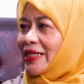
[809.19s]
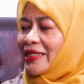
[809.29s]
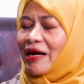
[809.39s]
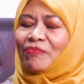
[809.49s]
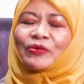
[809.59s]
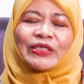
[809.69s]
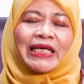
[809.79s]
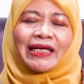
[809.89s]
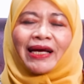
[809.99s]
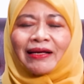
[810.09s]
Ini yang menurut
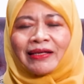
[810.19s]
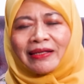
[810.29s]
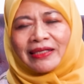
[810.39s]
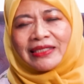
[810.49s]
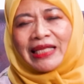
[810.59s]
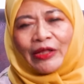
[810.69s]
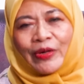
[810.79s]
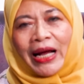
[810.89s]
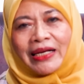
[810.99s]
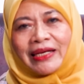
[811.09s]
saya hmm.
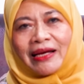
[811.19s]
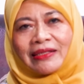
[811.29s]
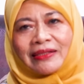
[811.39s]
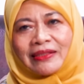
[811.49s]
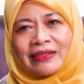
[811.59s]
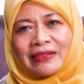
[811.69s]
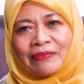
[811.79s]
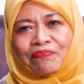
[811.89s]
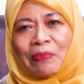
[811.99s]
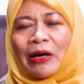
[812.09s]
satu hal yang uh,